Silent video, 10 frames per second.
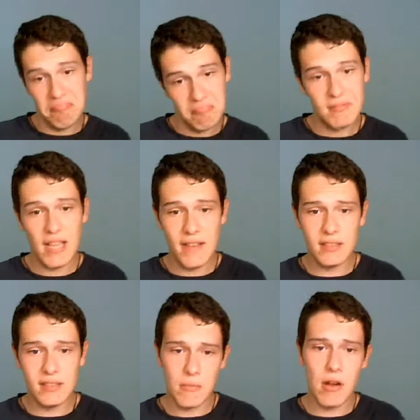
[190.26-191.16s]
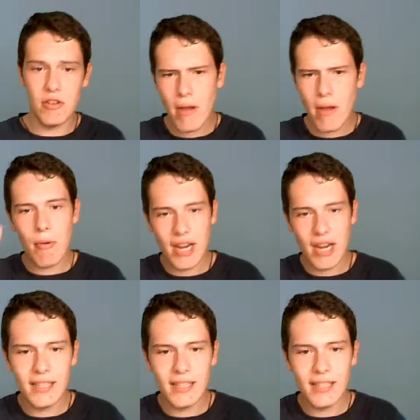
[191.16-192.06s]
¿Sabéis? Bueno, yo voy a poner
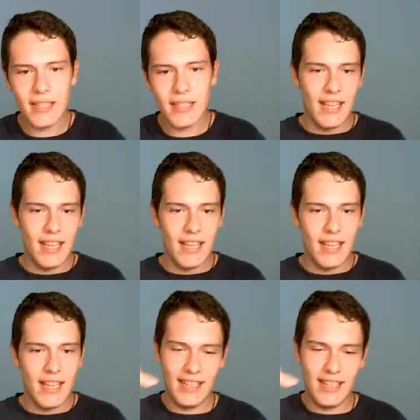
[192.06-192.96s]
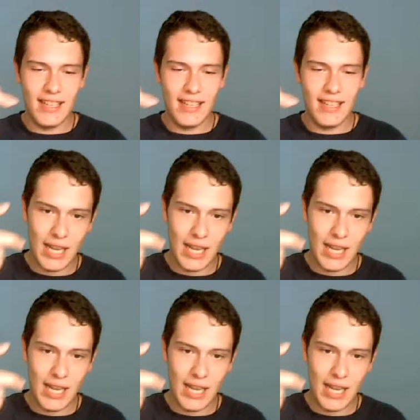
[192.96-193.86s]
eh, para que lo
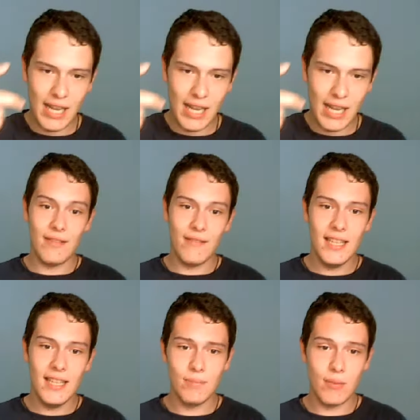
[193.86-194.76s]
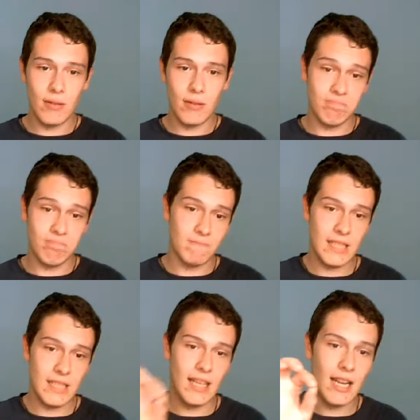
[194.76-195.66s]
sigáis en Twitter, ¿vale? Por,
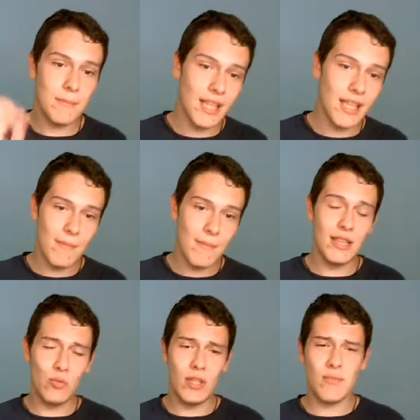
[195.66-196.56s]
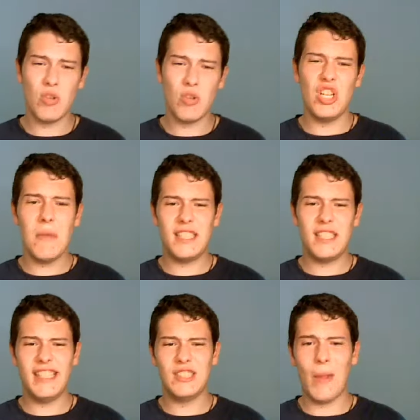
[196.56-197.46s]
seguidme también a mí en Twitter. Por si no me
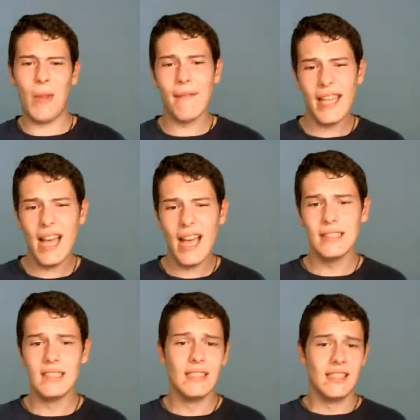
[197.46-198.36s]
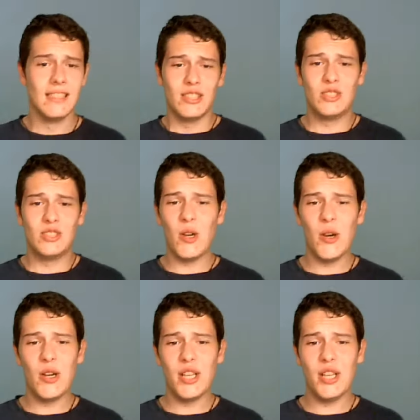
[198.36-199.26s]
seguís todavía,
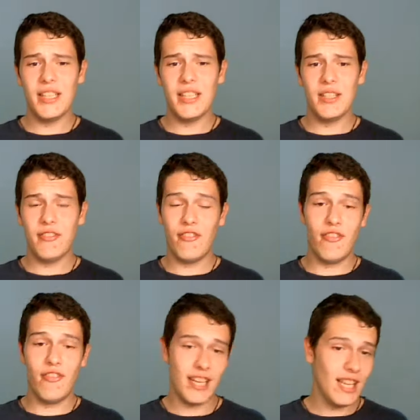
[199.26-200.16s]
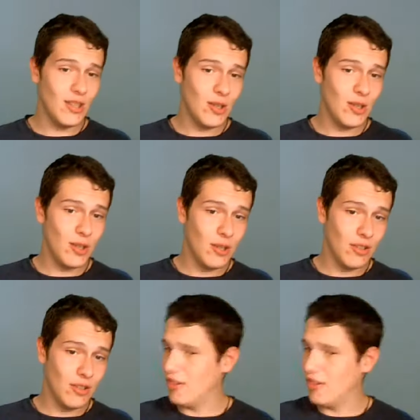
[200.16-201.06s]
soy Ferquendo,
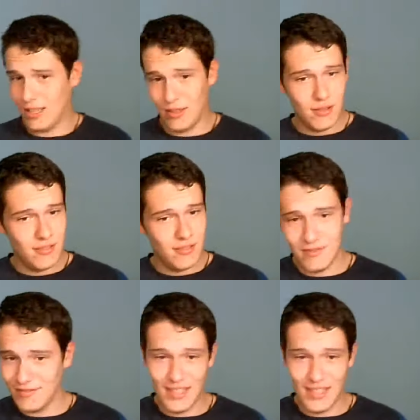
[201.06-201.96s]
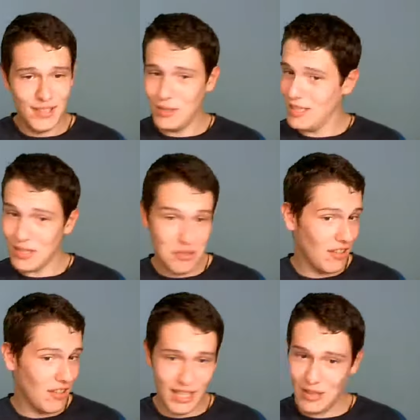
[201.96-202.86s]
Sí, Ferkendo. En Twitter soy
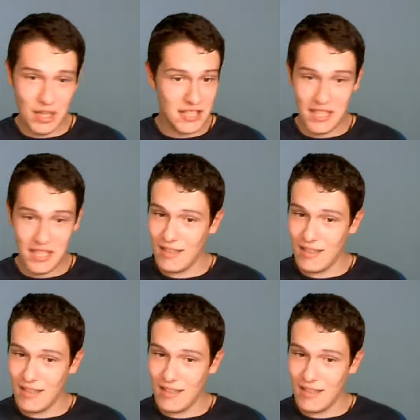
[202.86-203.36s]
Ferkendo, ya está.